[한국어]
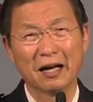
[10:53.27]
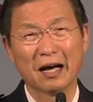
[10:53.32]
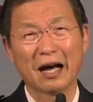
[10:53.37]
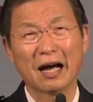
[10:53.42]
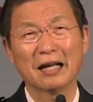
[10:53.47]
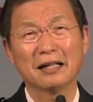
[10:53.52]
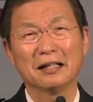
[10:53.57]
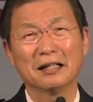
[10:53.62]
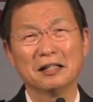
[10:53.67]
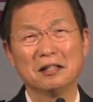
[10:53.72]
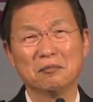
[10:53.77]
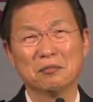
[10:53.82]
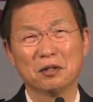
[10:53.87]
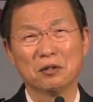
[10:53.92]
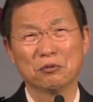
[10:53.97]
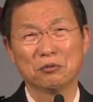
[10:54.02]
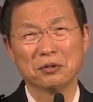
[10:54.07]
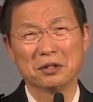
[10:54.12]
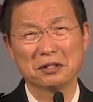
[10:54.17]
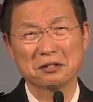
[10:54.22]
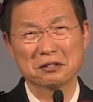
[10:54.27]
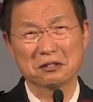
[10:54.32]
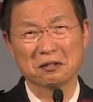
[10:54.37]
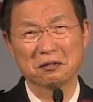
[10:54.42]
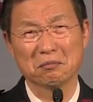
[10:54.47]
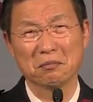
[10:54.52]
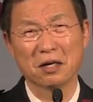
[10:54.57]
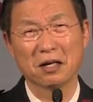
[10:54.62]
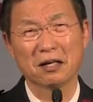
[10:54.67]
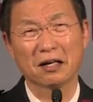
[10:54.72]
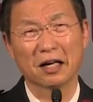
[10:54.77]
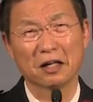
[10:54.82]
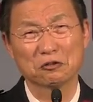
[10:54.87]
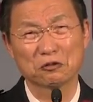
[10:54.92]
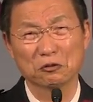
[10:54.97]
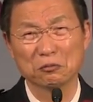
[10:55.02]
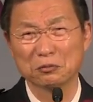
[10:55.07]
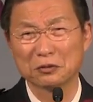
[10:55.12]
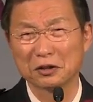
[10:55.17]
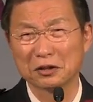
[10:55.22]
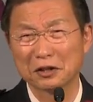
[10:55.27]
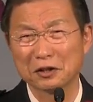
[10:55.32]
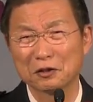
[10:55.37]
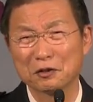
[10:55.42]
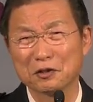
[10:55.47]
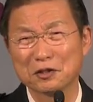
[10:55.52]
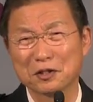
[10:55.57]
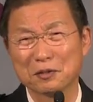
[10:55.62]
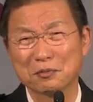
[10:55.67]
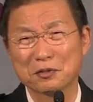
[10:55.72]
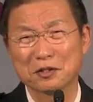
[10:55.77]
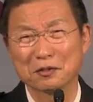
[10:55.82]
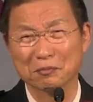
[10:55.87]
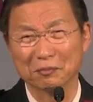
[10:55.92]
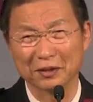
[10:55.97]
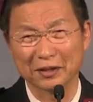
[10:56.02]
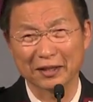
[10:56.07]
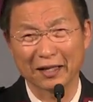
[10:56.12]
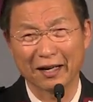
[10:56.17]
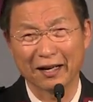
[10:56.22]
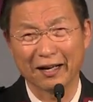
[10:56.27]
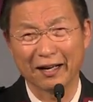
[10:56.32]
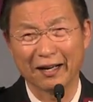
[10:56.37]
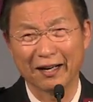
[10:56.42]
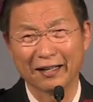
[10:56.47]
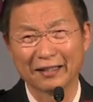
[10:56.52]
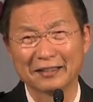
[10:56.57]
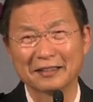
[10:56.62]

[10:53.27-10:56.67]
하나님을 위해서 뭔가 좀 드리고 싶습니다.